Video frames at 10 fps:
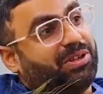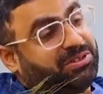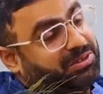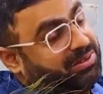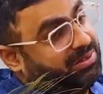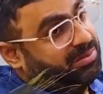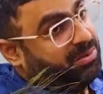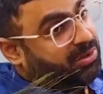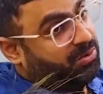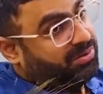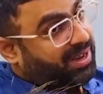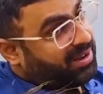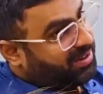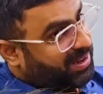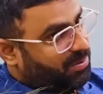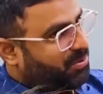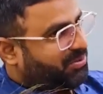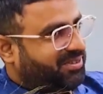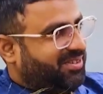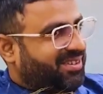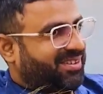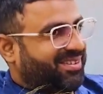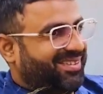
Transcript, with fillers: ఫస్ట్ మీకు శాలరీ టైంలో వచ్చిందా